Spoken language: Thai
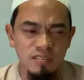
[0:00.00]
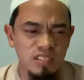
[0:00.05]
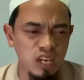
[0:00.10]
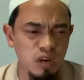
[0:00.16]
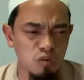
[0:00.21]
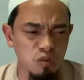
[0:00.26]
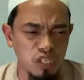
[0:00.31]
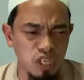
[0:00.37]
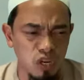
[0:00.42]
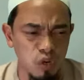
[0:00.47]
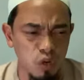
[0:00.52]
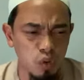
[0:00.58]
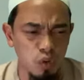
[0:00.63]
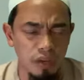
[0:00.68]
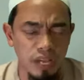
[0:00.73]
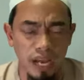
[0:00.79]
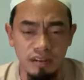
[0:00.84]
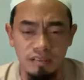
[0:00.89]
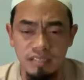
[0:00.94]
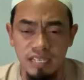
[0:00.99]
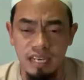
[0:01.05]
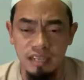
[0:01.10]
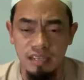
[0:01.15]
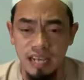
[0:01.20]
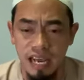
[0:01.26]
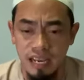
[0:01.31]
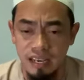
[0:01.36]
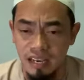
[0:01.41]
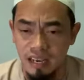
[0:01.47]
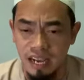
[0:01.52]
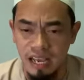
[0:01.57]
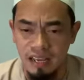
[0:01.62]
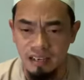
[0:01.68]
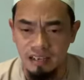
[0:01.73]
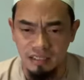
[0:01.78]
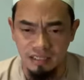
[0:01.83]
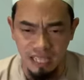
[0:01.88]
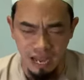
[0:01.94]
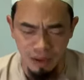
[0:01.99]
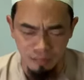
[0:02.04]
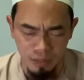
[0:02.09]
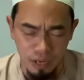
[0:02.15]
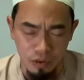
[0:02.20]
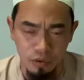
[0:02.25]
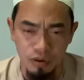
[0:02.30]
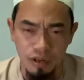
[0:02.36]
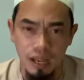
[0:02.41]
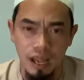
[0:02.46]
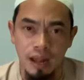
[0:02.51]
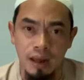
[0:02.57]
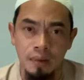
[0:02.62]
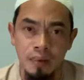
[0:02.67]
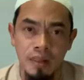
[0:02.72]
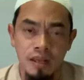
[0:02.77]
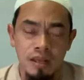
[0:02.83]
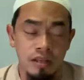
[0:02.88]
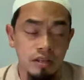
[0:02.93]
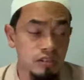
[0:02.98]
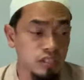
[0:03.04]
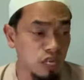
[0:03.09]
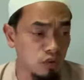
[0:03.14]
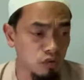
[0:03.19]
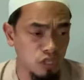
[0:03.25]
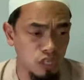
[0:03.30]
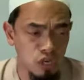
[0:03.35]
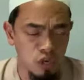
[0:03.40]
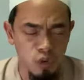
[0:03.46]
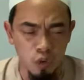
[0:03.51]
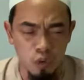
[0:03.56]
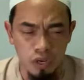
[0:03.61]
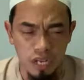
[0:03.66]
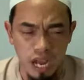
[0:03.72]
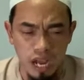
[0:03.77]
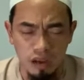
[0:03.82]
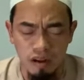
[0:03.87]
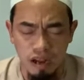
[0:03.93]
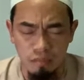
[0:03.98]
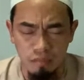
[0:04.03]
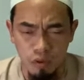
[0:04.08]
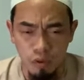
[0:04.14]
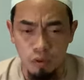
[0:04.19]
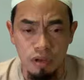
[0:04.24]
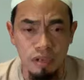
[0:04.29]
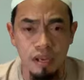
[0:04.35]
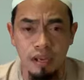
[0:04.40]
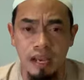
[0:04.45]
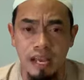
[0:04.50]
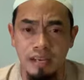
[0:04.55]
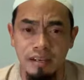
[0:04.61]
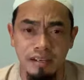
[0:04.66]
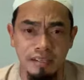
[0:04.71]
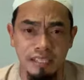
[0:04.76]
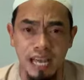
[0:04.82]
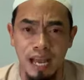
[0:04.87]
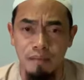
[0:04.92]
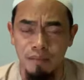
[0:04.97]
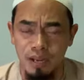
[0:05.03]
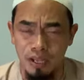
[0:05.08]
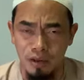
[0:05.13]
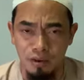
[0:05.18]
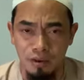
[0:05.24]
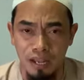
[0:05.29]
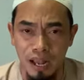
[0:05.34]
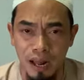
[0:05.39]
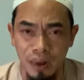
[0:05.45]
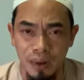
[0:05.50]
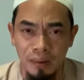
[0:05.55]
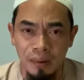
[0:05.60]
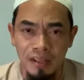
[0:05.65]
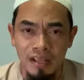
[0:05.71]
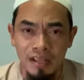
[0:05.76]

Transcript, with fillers: เจ้าจะอยู่อย่างยิ่งใหญ่ยังไงก็ตามในดุนยาเจ้าจะอยู่อย่างร่ำรวยยังไงก็ตามในดุนยา